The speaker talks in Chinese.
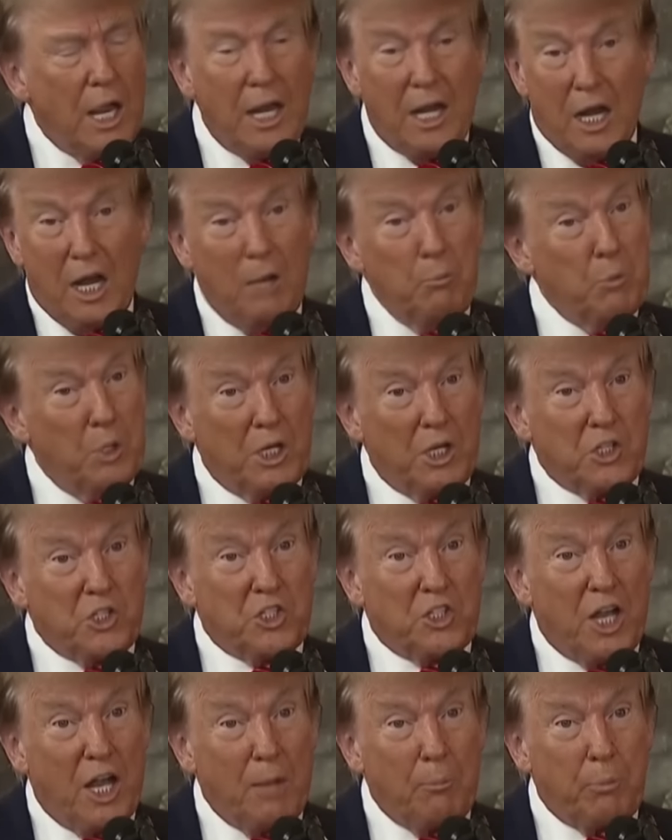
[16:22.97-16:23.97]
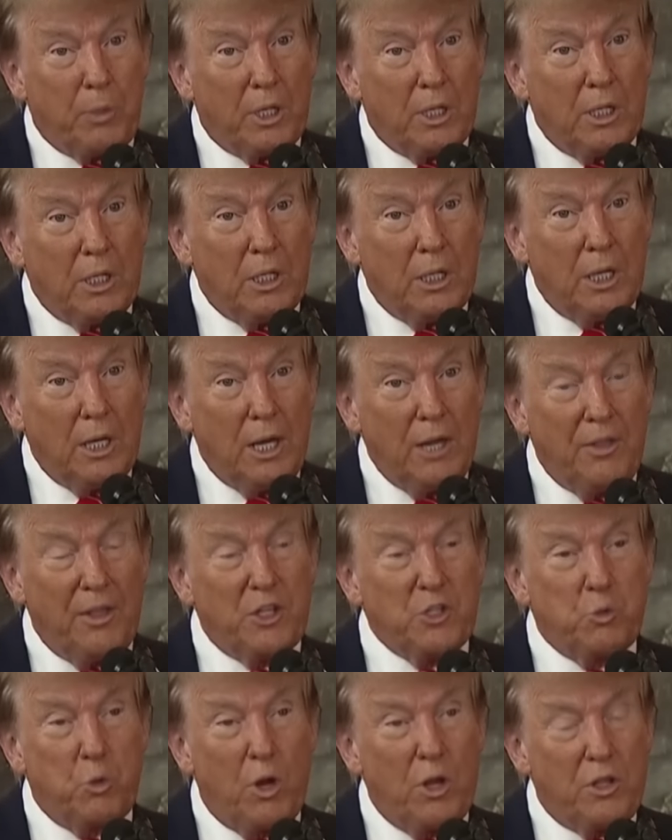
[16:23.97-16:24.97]
And I'm going to stop it,and
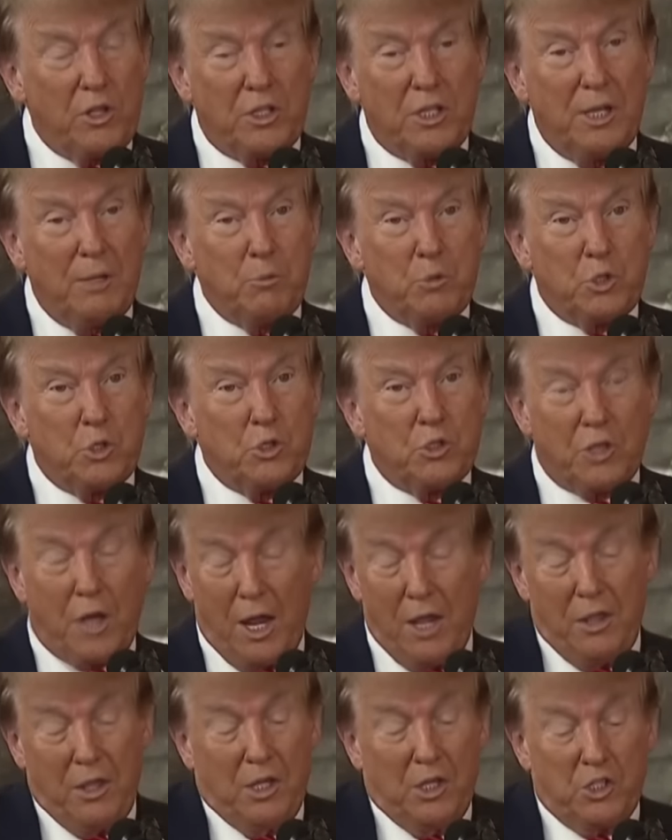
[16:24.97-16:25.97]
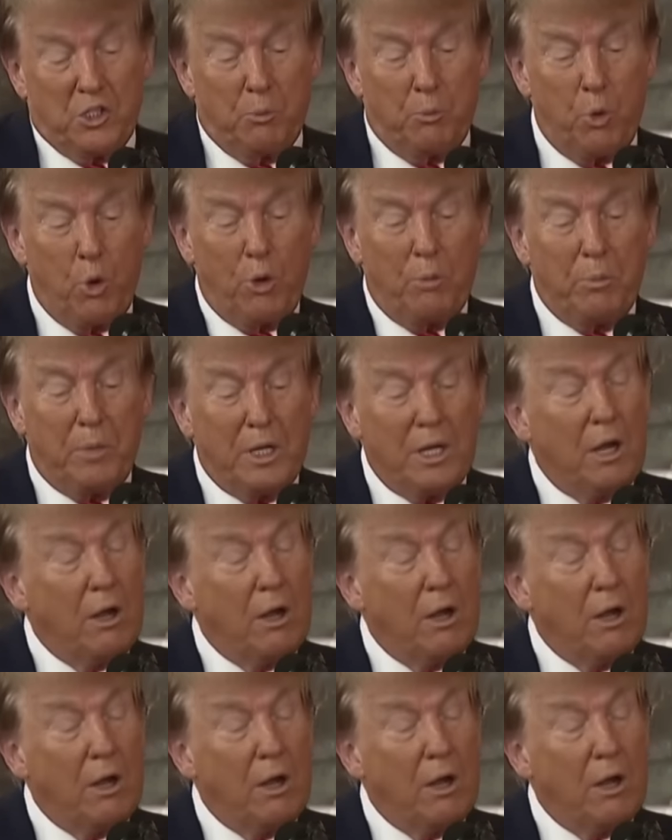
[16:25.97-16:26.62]
that's why the Teamsters, I think, support me.